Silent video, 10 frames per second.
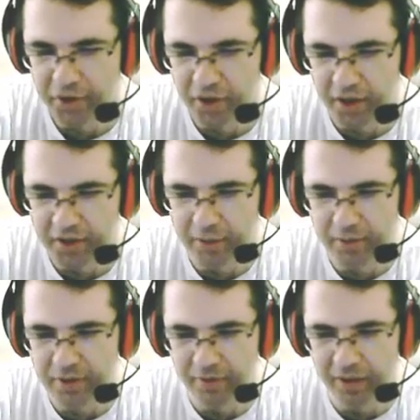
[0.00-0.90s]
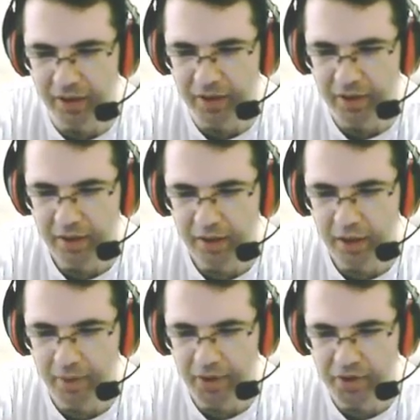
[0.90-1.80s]
şakası gibisin vallahi.
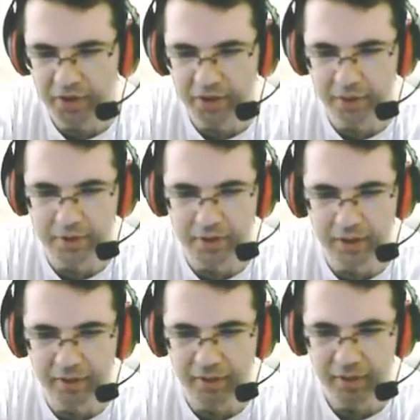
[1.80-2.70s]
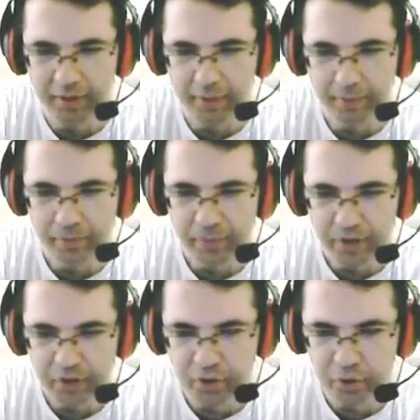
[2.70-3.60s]
Kamera şakası gibisin ya.
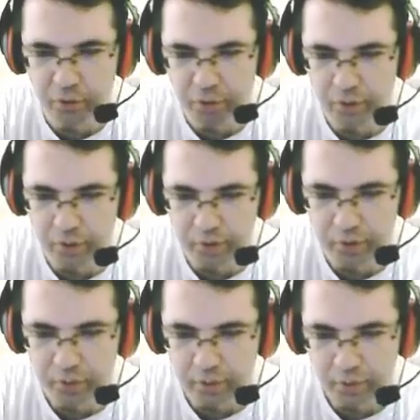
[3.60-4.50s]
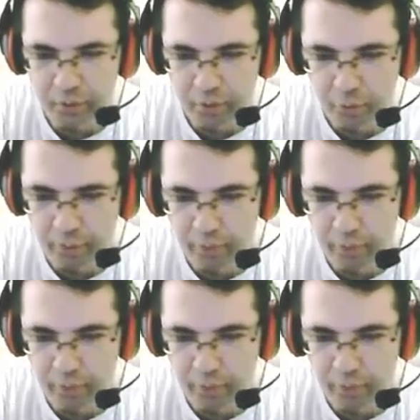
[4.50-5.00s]
Şimdi dur. Hop.